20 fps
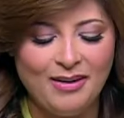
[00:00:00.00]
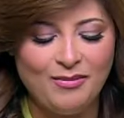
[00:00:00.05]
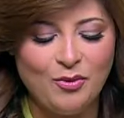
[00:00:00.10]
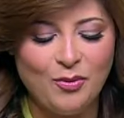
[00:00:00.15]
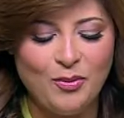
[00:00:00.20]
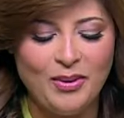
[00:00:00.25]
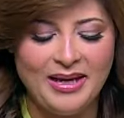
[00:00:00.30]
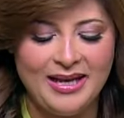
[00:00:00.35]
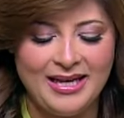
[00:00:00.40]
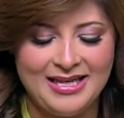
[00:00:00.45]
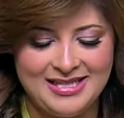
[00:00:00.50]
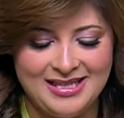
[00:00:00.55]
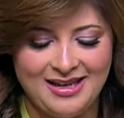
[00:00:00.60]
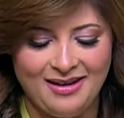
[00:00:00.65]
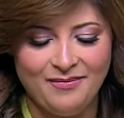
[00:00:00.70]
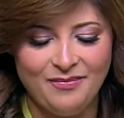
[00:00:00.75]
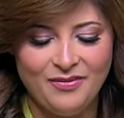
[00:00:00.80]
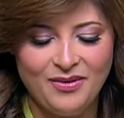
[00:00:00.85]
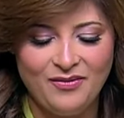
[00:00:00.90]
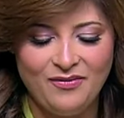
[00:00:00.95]
مميزه
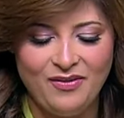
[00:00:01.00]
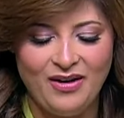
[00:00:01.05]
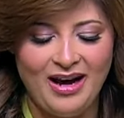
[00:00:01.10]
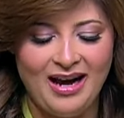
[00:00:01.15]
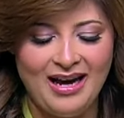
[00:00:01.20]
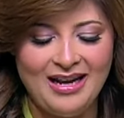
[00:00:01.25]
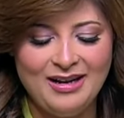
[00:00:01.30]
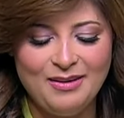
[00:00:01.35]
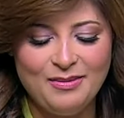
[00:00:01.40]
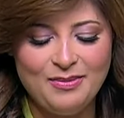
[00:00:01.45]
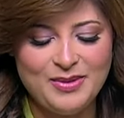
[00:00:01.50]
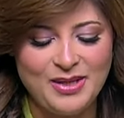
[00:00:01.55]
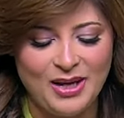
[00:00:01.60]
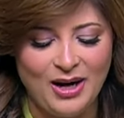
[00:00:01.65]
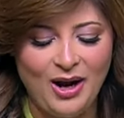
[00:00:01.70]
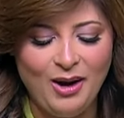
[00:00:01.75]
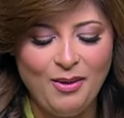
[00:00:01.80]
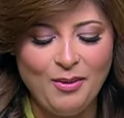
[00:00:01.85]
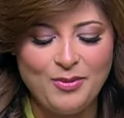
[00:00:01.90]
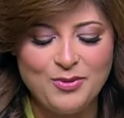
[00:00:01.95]
فانا
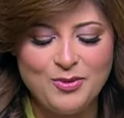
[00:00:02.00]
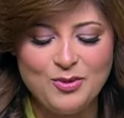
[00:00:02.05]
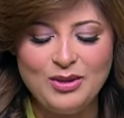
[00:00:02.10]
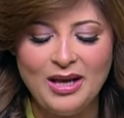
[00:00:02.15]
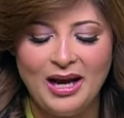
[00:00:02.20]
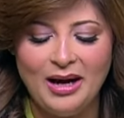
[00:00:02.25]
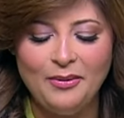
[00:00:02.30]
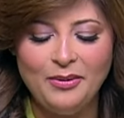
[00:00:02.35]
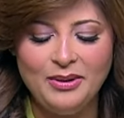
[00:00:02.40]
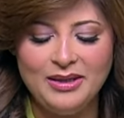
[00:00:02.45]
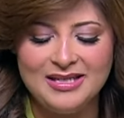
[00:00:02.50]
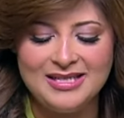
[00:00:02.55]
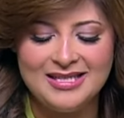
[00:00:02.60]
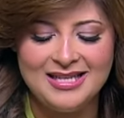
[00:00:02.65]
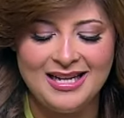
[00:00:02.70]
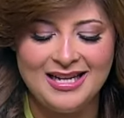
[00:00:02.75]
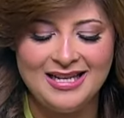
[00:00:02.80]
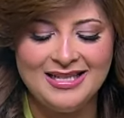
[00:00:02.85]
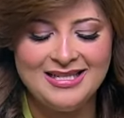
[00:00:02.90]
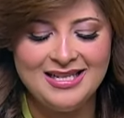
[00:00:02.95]
بصراحه مبسوطه قوي ان
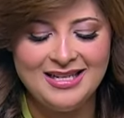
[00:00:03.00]
السنه دي